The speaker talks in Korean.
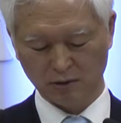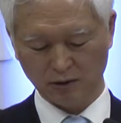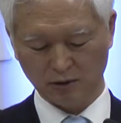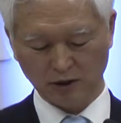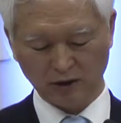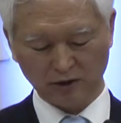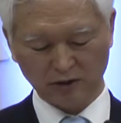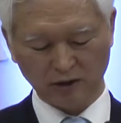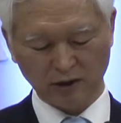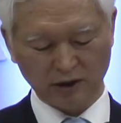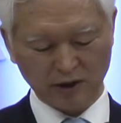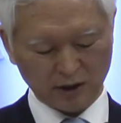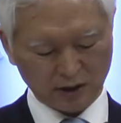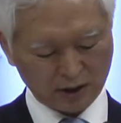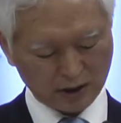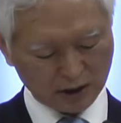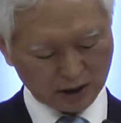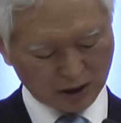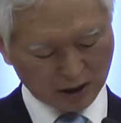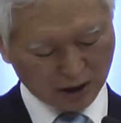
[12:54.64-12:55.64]
그랬더니
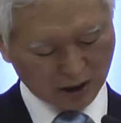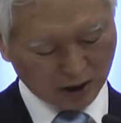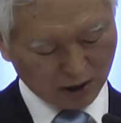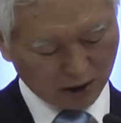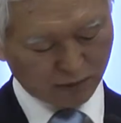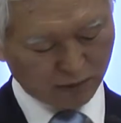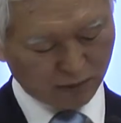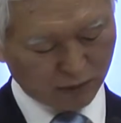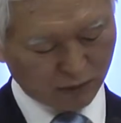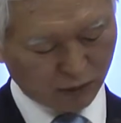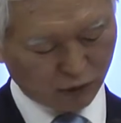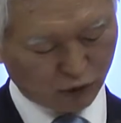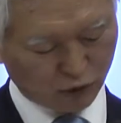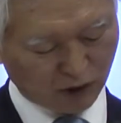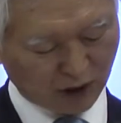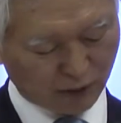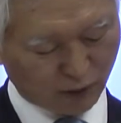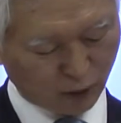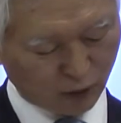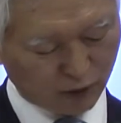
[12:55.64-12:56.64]

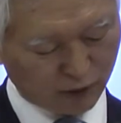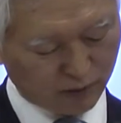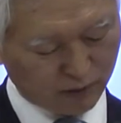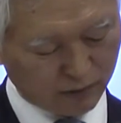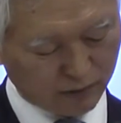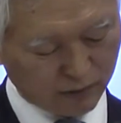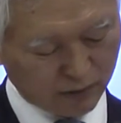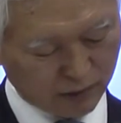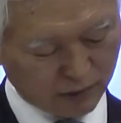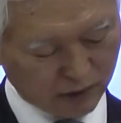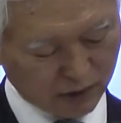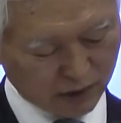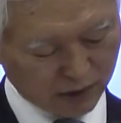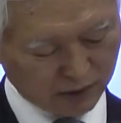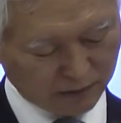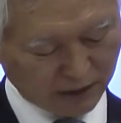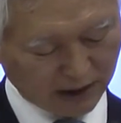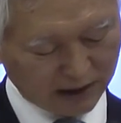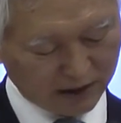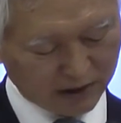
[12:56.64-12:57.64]
누가복음
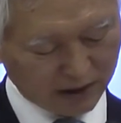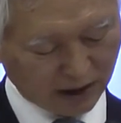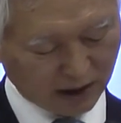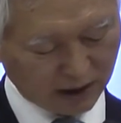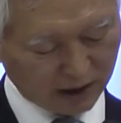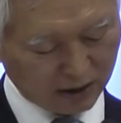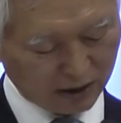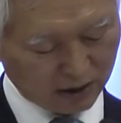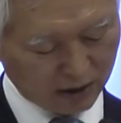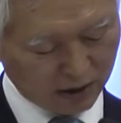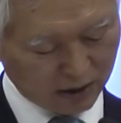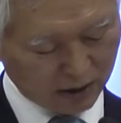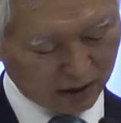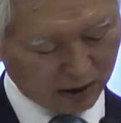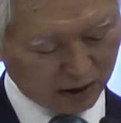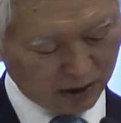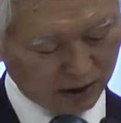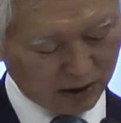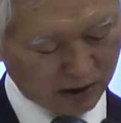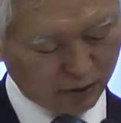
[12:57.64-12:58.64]
18장
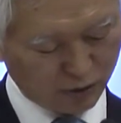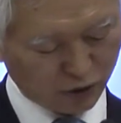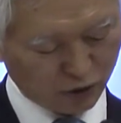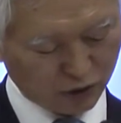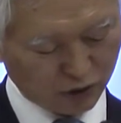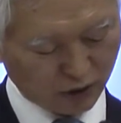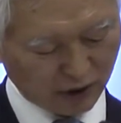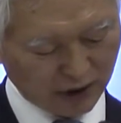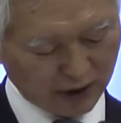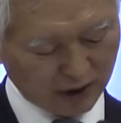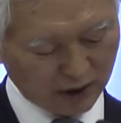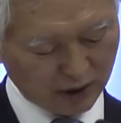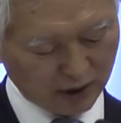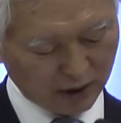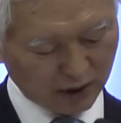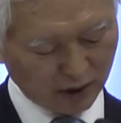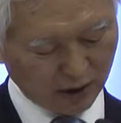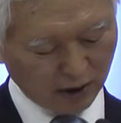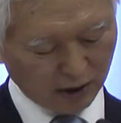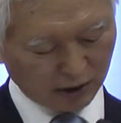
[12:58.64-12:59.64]
26절에
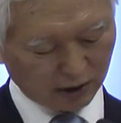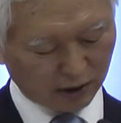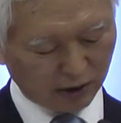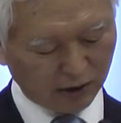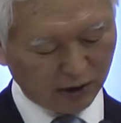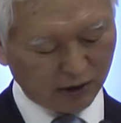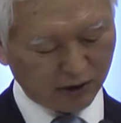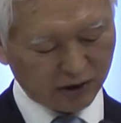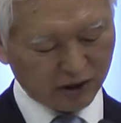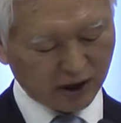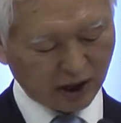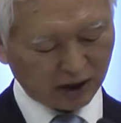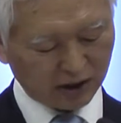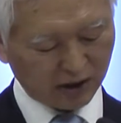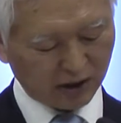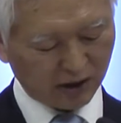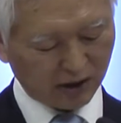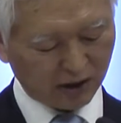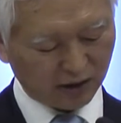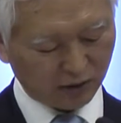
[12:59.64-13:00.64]
듣는
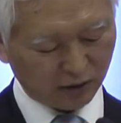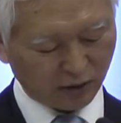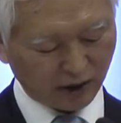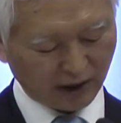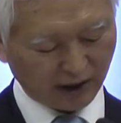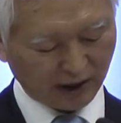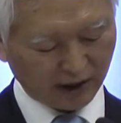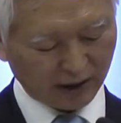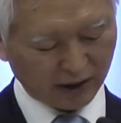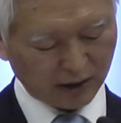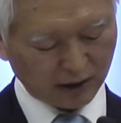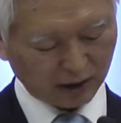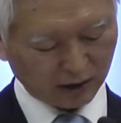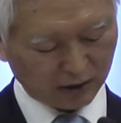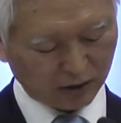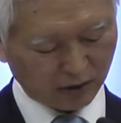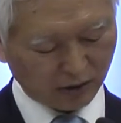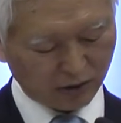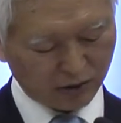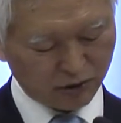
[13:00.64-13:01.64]
자들이 이르되
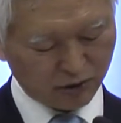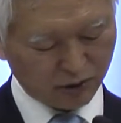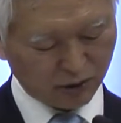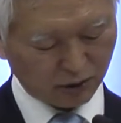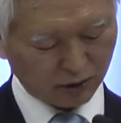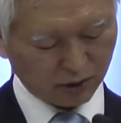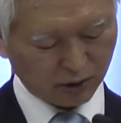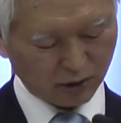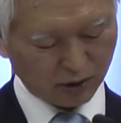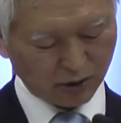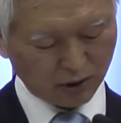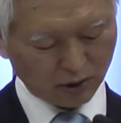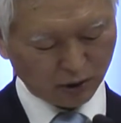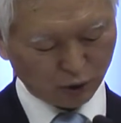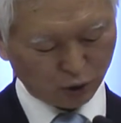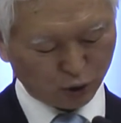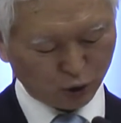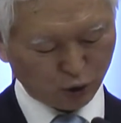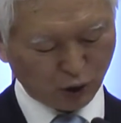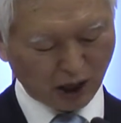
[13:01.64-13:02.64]
그런즉
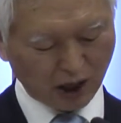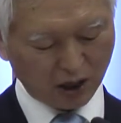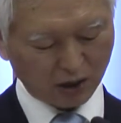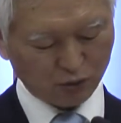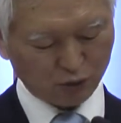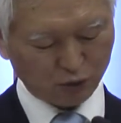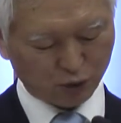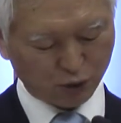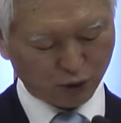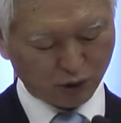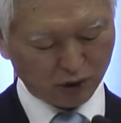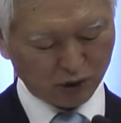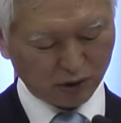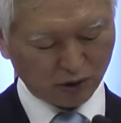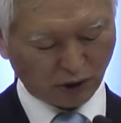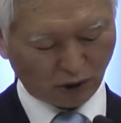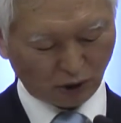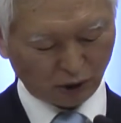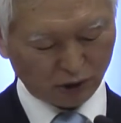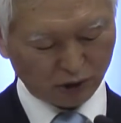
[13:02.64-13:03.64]
누가
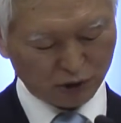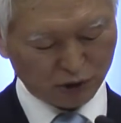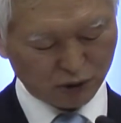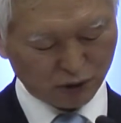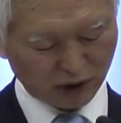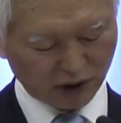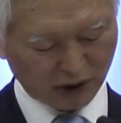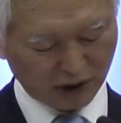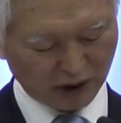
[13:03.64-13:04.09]
구원을 얻을 수